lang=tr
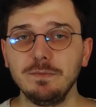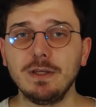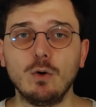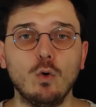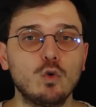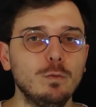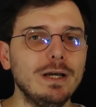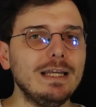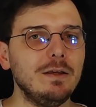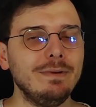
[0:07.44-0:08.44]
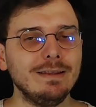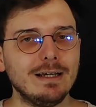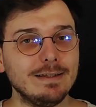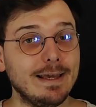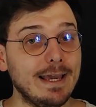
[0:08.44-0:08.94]
Şimdi okuma
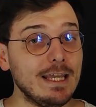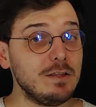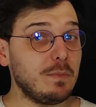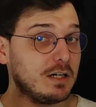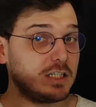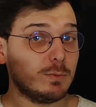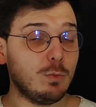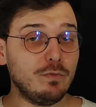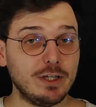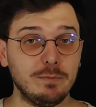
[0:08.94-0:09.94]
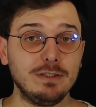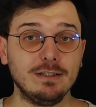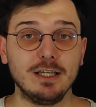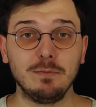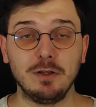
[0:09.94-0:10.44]
eyleminden en maksimum verimi
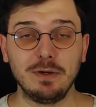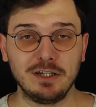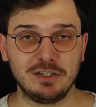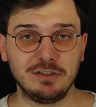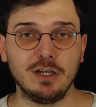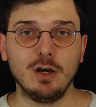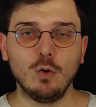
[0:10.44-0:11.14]
deneyimlemek için